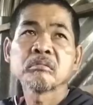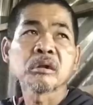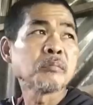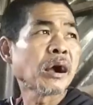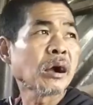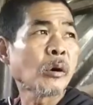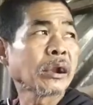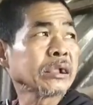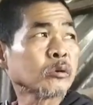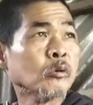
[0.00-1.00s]
nang magawa
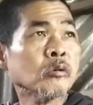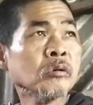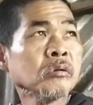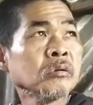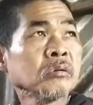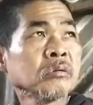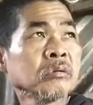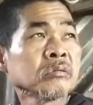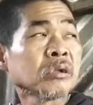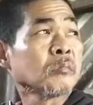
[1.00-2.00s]
na ito, oh,
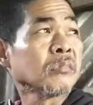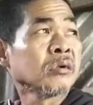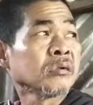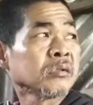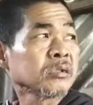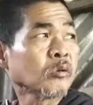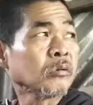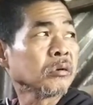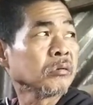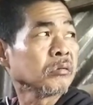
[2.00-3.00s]
nang
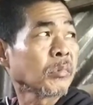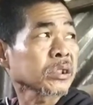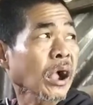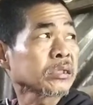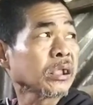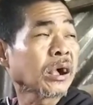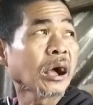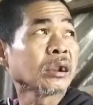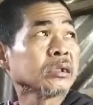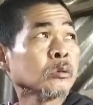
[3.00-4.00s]
itong mataas
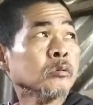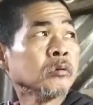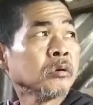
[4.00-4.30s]
higa na ito,